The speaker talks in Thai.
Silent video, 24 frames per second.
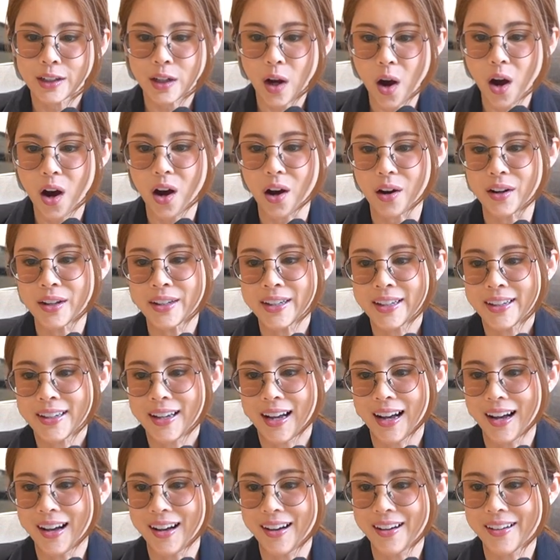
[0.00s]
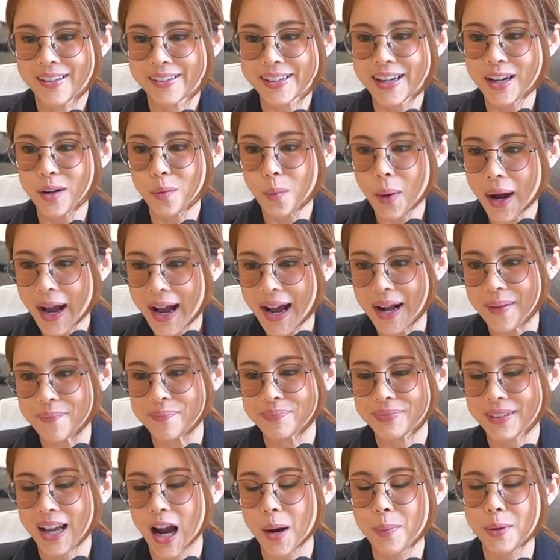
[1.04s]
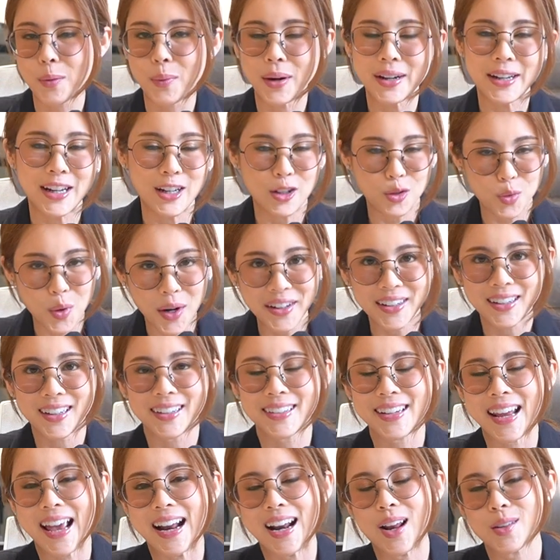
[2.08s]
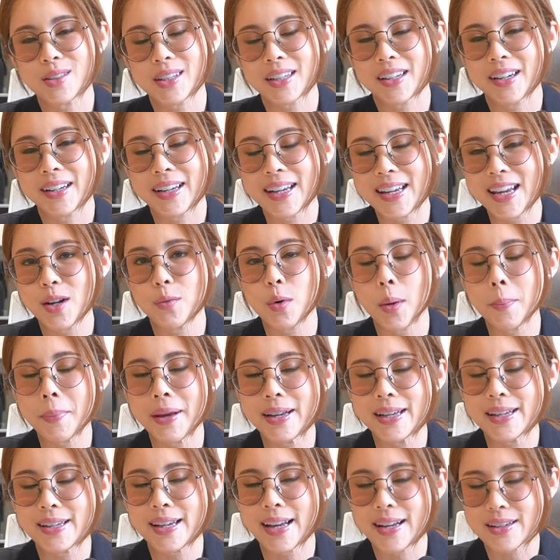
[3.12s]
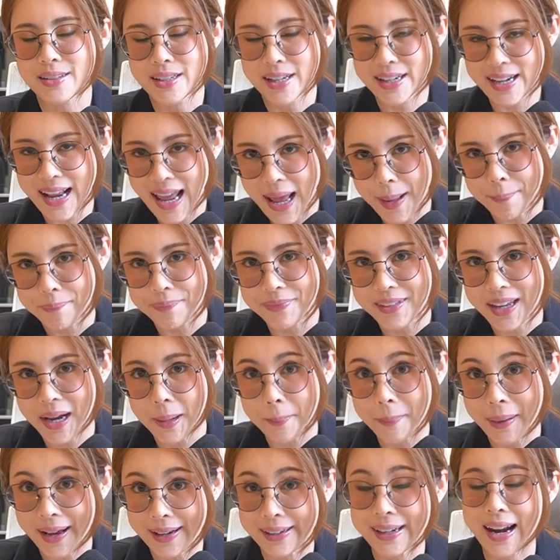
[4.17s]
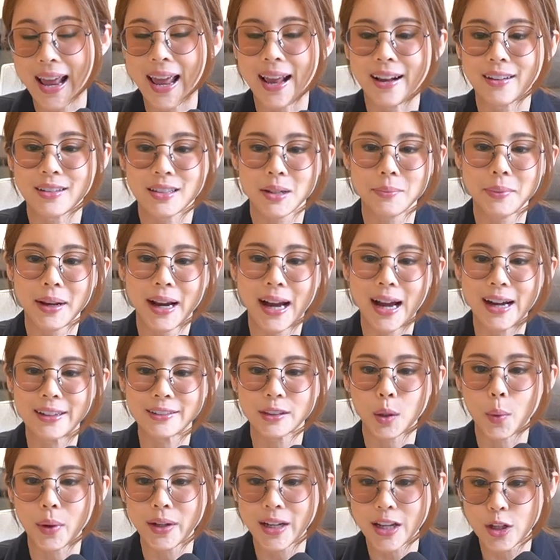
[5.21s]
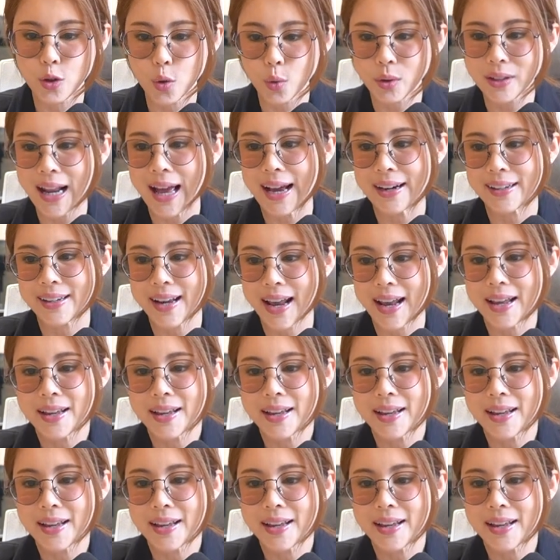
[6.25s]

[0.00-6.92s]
ก็เอ่อเรียกว่าเอาเป็นว่าในช่วงหนึ่งเนี่ยเราจะเคยได้ยินว่า meditation app เนี่ยมาแรงใช่ไหมคะ แต่ว่าในยุคหลังเนี่ย